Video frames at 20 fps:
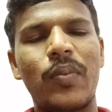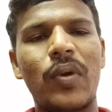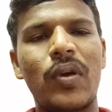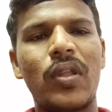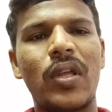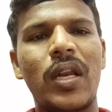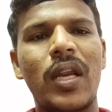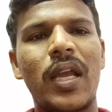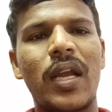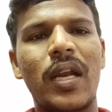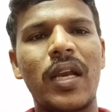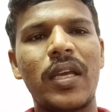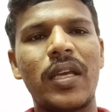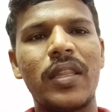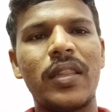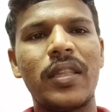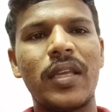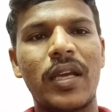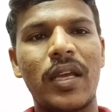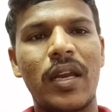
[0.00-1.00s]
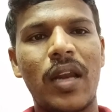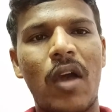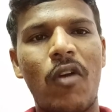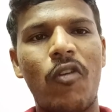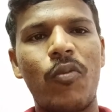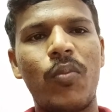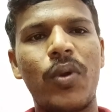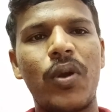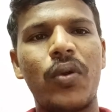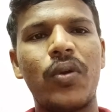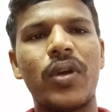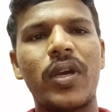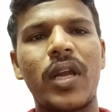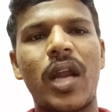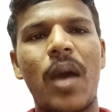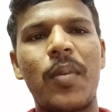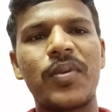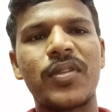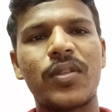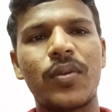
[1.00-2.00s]
பகுதியில் எங்களுக்கு இந்த நவம்பர் ஒன்று
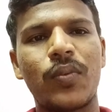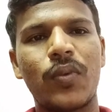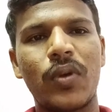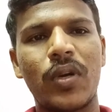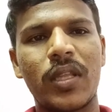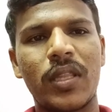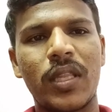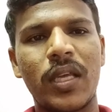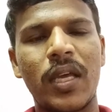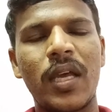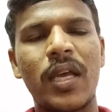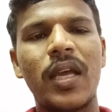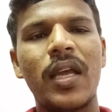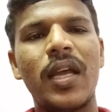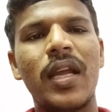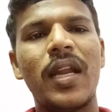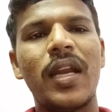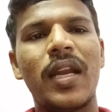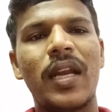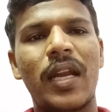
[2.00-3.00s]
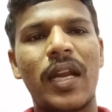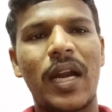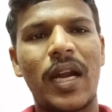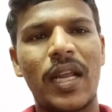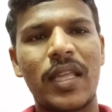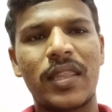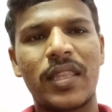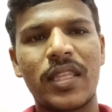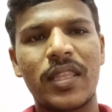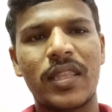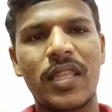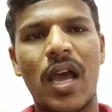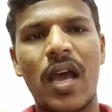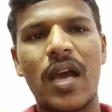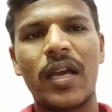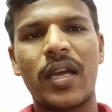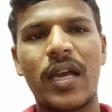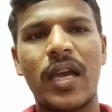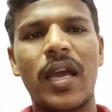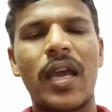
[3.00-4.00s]
கிராம சபை கூட்டத்தை
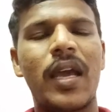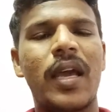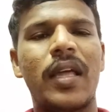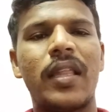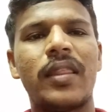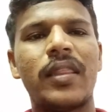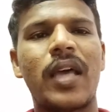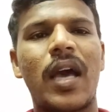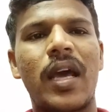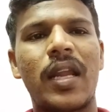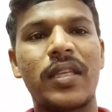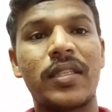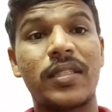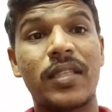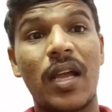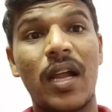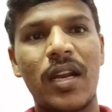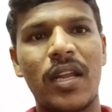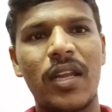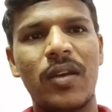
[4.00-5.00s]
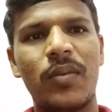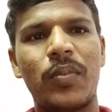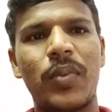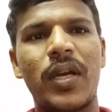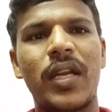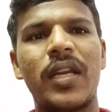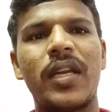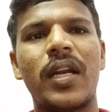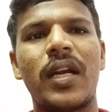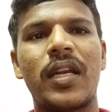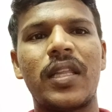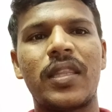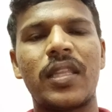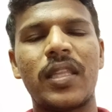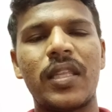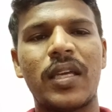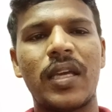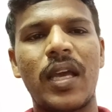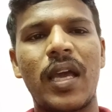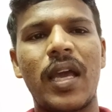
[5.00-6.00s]
நடத்தித்தாங்க இந்த அரசாணையின்படி
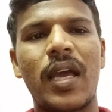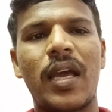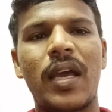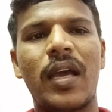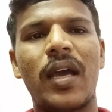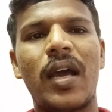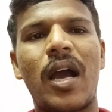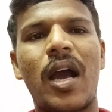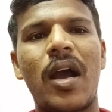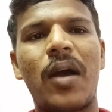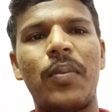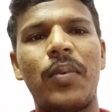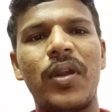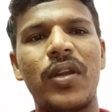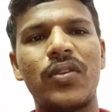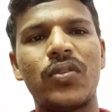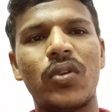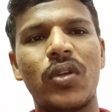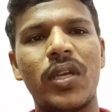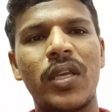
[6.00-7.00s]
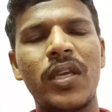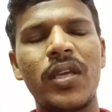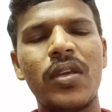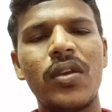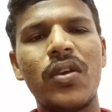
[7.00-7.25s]
நடத்துங்க அப்படின்னு சொல்லி